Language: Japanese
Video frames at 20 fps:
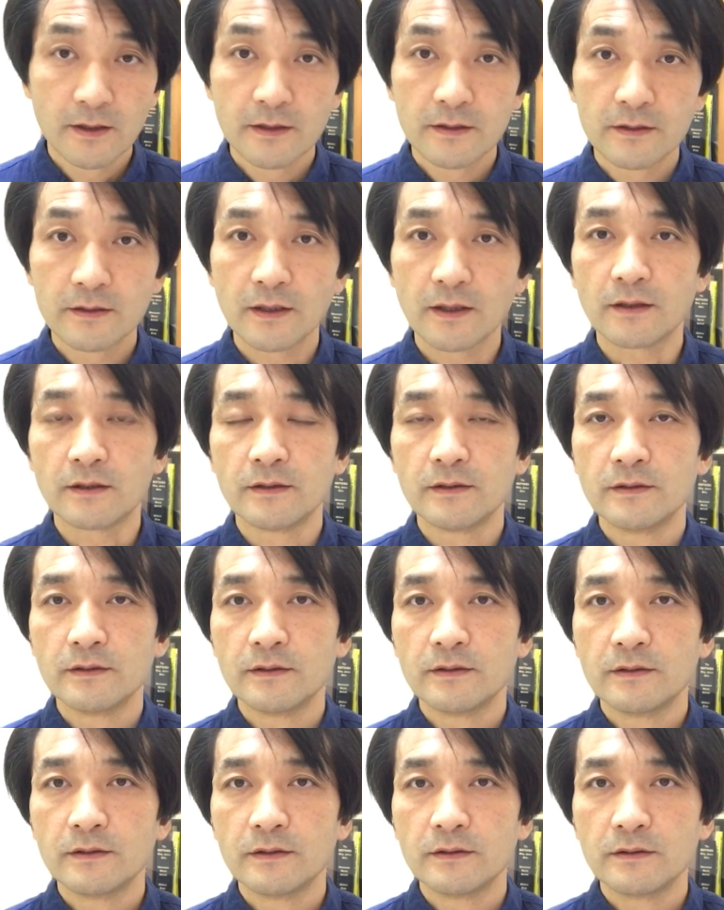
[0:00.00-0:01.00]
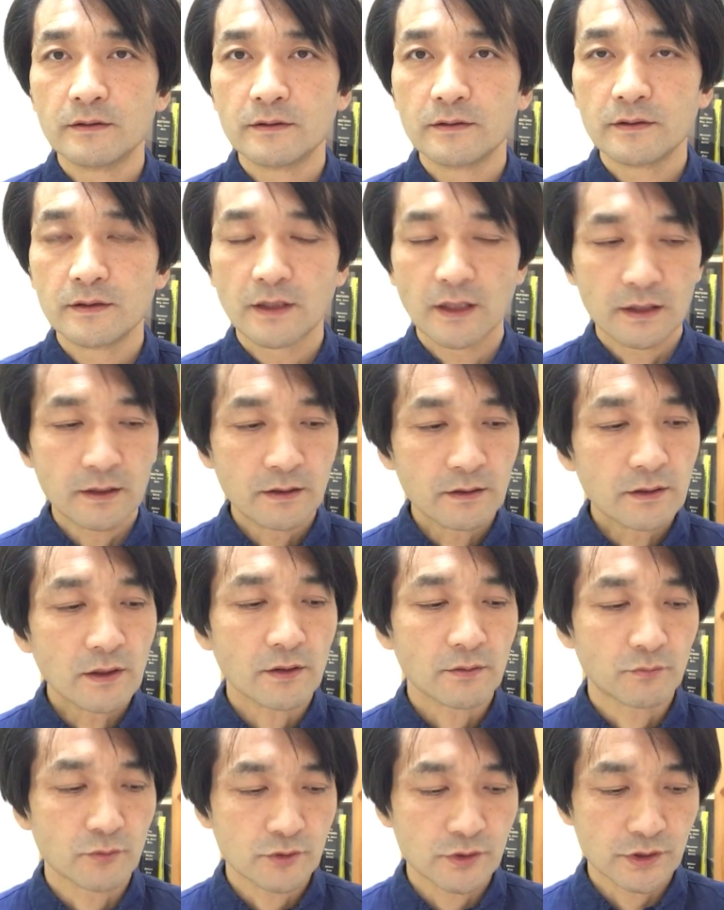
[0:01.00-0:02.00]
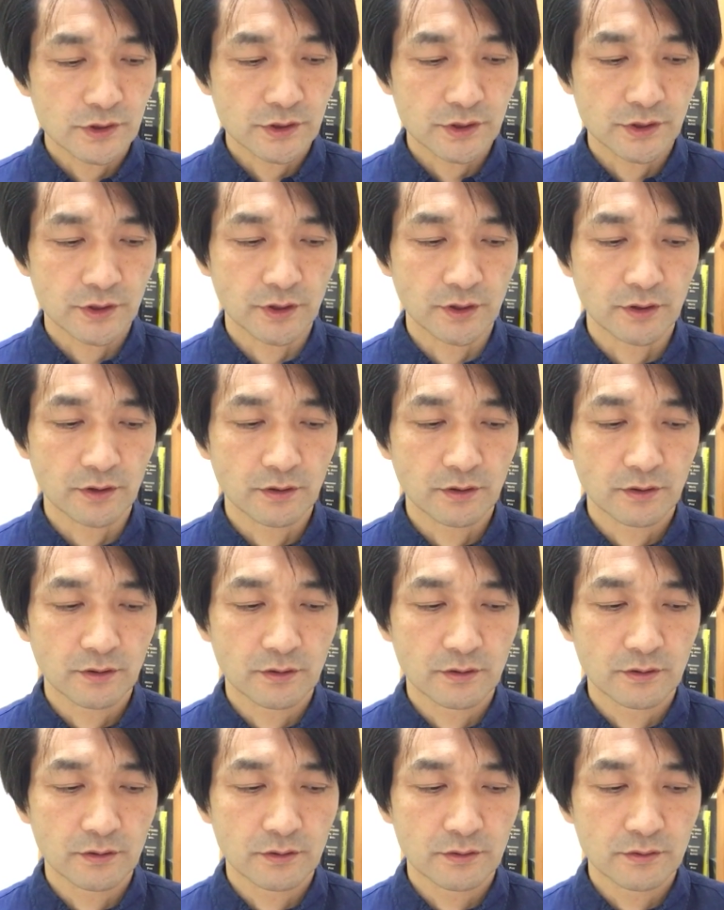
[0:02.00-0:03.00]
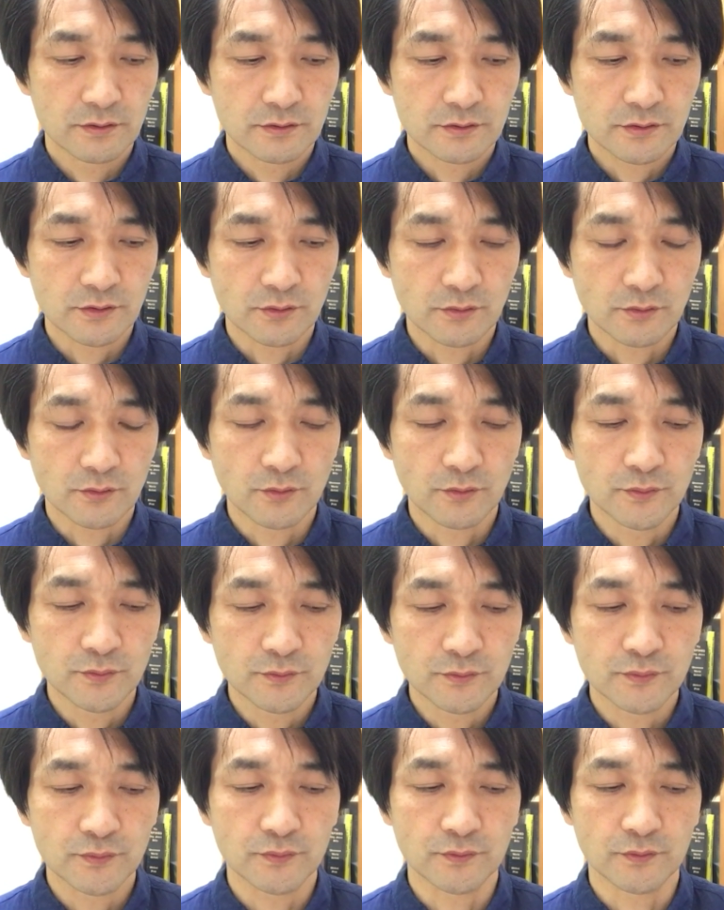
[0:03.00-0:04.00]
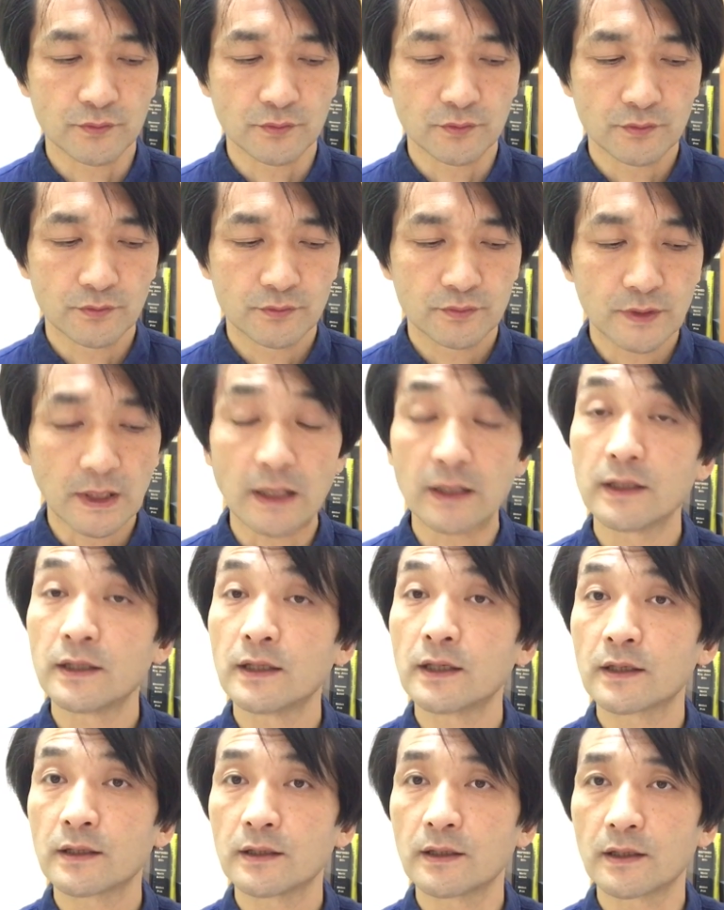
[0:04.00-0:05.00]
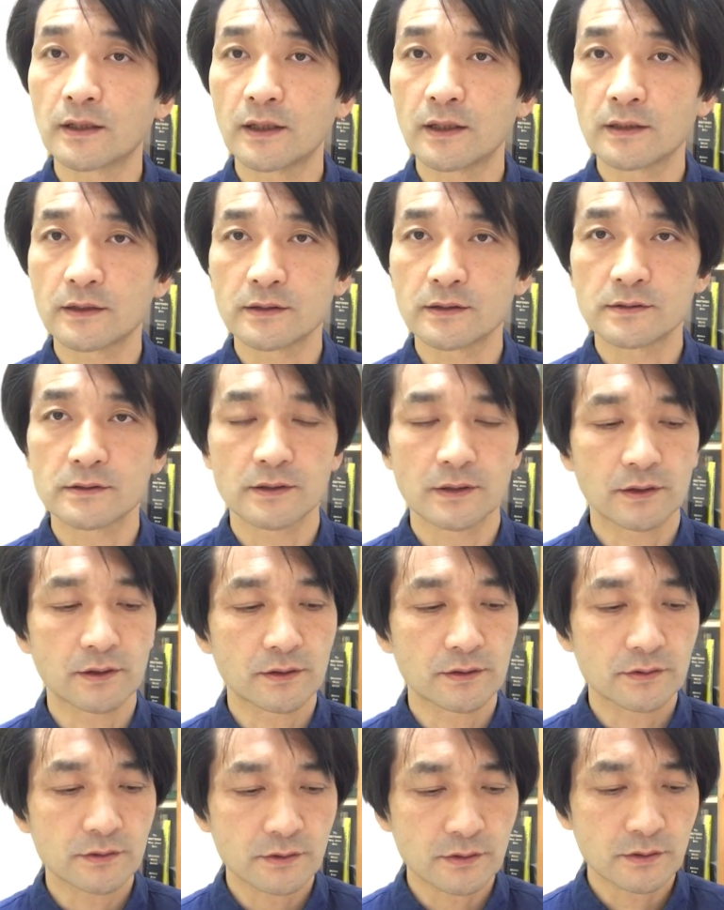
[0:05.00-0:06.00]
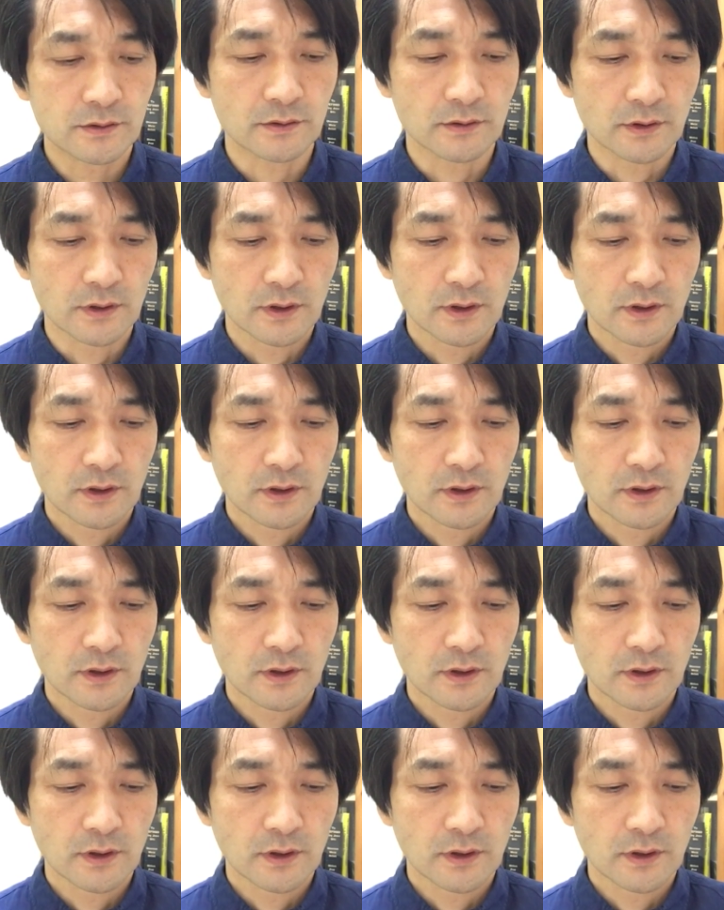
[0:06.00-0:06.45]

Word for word: であなたがもしそのご夫婦2人だけで解決できず、